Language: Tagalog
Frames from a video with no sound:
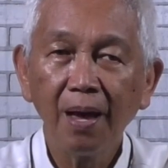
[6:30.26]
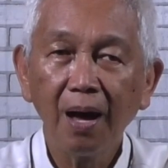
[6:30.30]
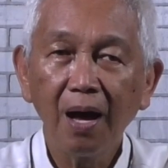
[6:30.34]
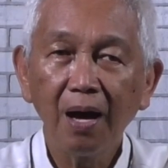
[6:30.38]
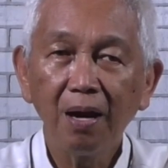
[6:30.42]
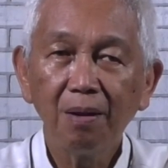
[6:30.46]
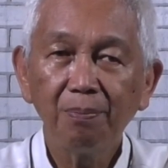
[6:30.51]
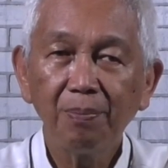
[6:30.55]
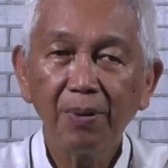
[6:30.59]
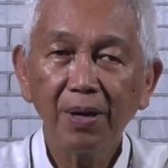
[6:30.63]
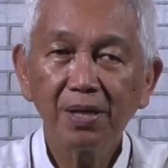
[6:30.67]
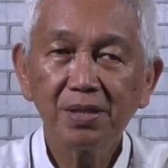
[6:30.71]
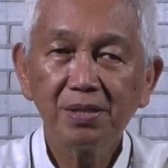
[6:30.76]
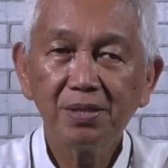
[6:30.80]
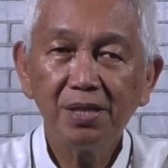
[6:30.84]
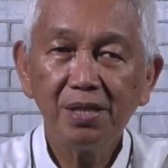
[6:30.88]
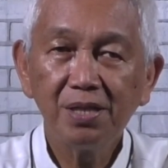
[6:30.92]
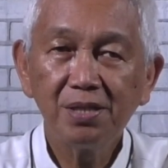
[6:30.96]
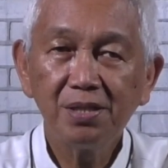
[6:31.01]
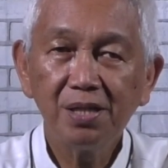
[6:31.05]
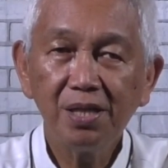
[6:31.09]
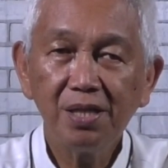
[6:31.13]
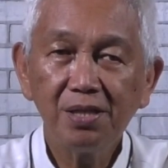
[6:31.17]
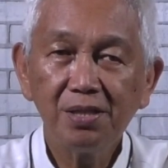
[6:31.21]
Ang
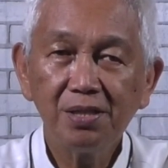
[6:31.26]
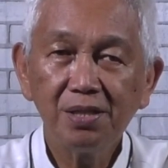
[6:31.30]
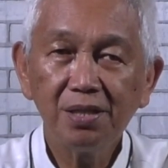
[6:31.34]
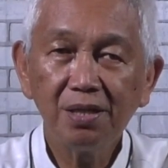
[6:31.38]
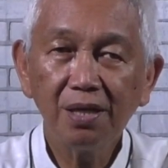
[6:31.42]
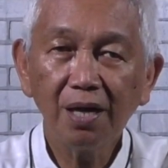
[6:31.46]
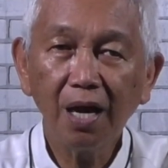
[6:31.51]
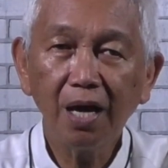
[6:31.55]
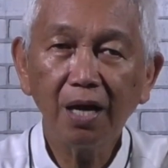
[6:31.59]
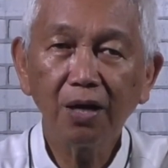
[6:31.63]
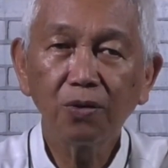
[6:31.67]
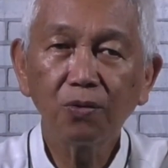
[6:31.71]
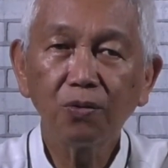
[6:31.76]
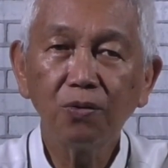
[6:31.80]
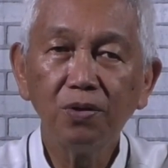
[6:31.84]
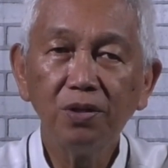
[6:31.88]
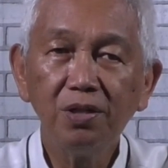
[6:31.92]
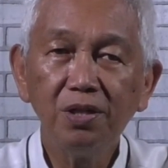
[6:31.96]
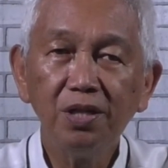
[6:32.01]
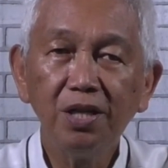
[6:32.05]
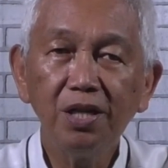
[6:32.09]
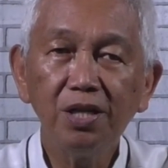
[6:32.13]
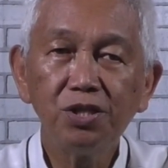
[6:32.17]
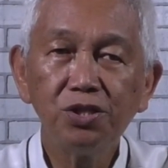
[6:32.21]
pagsisisi ay
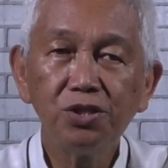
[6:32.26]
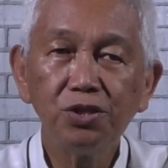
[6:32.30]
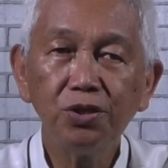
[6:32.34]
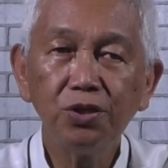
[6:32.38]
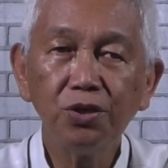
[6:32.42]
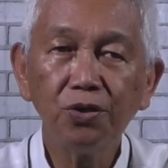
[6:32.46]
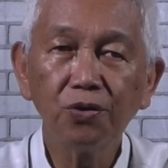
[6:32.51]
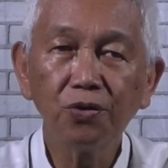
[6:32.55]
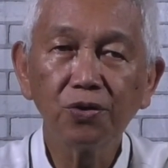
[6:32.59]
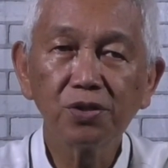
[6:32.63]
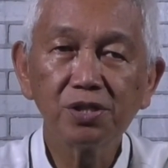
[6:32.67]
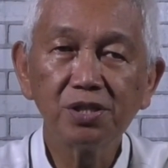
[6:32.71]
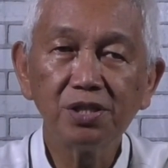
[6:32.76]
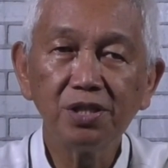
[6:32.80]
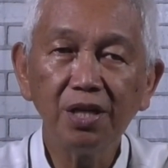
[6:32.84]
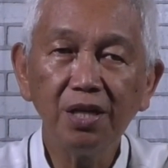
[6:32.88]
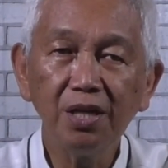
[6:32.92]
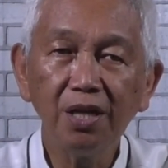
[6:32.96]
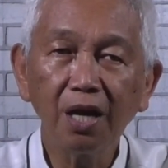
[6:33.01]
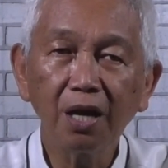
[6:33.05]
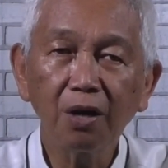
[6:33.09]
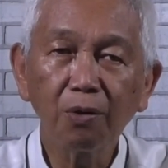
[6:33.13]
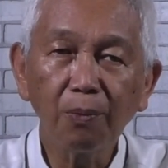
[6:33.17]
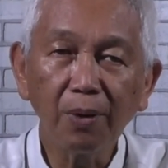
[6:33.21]
conditio
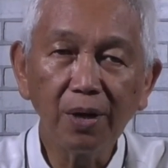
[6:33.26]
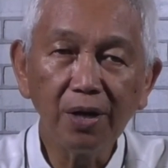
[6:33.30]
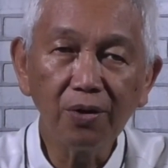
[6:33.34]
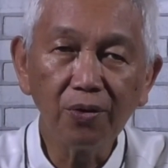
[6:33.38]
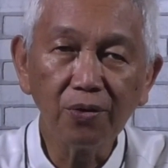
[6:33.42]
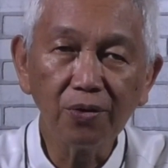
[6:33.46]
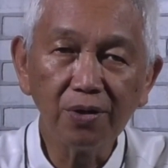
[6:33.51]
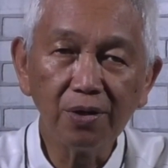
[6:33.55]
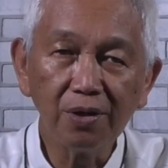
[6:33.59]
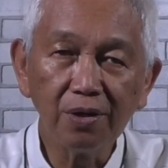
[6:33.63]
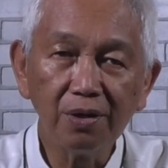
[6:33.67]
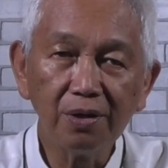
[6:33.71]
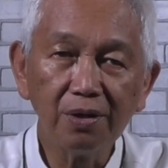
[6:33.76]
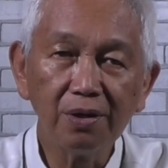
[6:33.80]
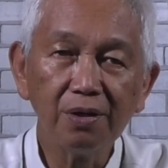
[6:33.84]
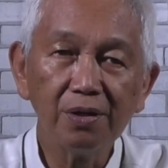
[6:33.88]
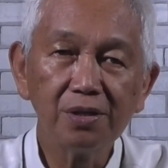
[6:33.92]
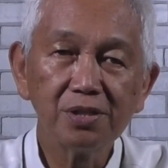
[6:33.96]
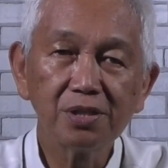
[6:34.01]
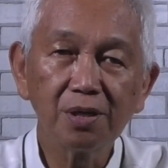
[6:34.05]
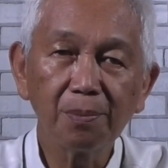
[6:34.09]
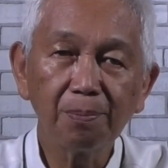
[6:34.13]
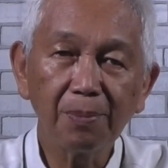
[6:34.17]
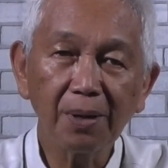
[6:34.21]
sine qua non
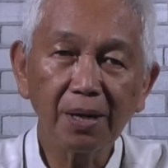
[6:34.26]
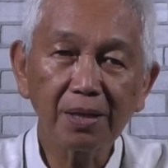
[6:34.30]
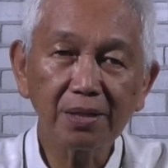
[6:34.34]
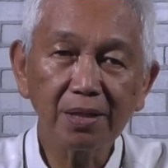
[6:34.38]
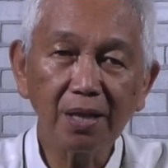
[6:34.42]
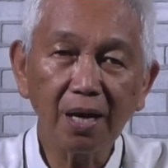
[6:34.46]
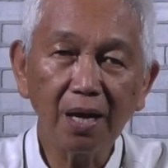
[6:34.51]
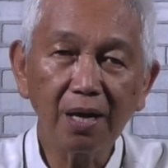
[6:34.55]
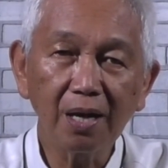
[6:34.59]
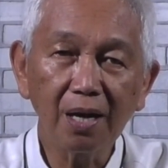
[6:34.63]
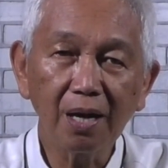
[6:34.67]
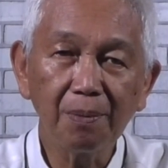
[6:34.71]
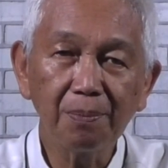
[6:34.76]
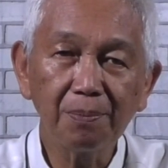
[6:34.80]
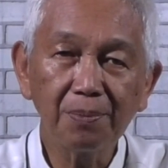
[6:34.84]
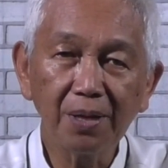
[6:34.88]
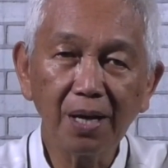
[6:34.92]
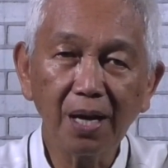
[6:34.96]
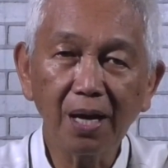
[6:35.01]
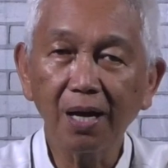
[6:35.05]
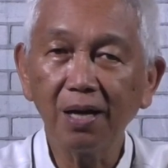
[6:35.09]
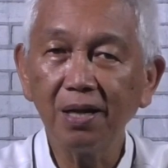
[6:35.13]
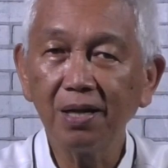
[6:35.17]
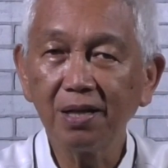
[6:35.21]
sa pagtanggap
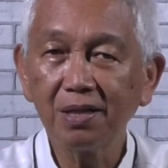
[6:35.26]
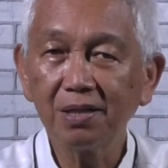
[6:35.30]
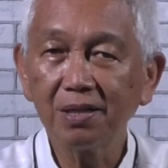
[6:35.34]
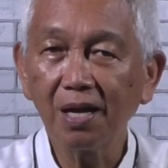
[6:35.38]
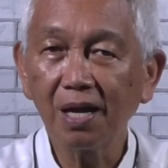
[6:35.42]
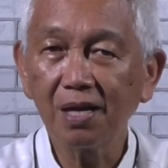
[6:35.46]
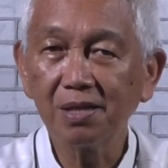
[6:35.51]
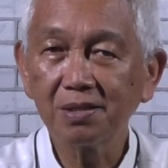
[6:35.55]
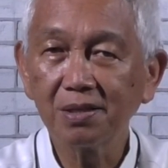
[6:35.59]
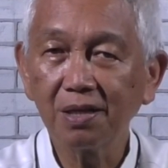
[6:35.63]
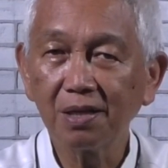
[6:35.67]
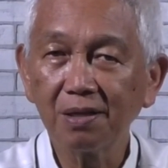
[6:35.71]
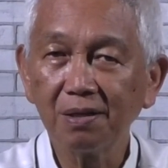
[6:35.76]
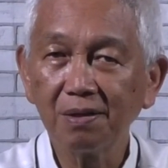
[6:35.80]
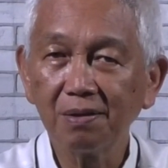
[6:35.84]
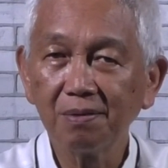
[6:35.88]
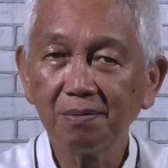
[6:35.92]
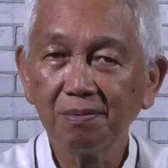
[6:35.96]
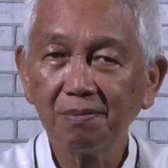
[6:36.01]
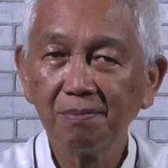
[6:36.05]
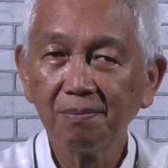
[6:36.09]
ng kaligtasan.